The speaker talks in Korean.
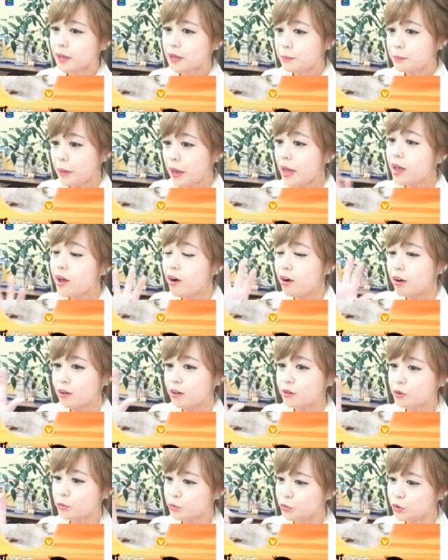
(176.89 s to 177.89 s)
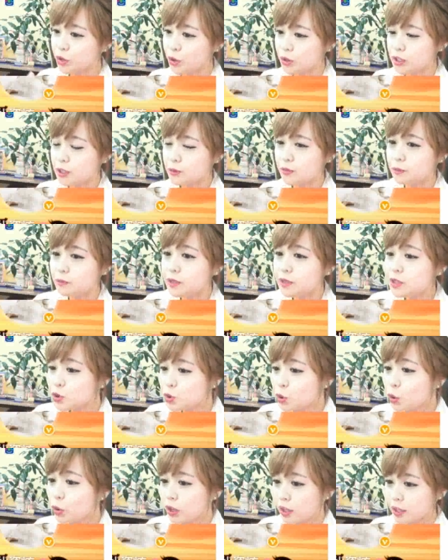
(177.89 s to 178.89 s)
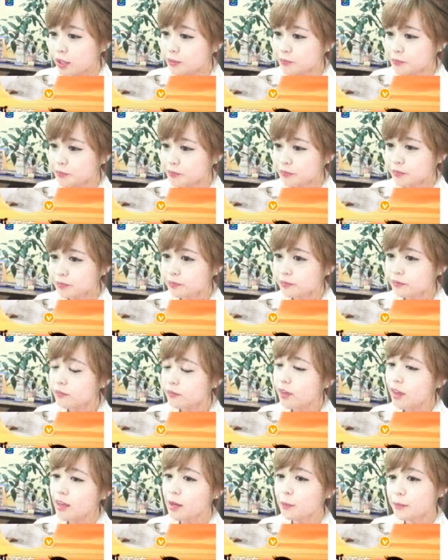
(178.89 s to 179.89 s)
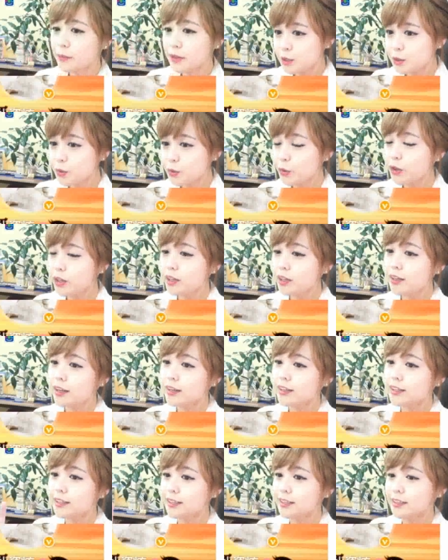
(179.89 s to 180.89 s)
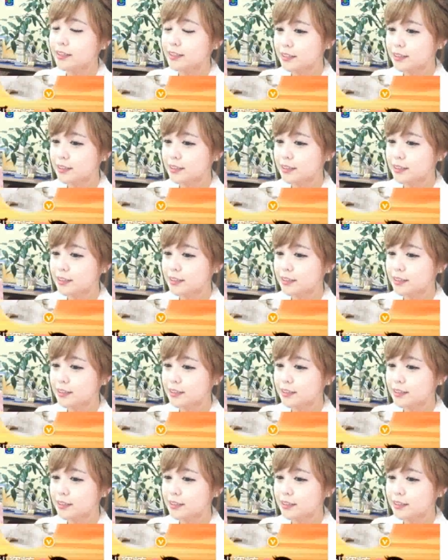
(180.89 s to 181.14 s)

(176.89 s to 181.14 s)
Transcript: 그 배역 우리로 치면 민소희 그러니까 민소희라는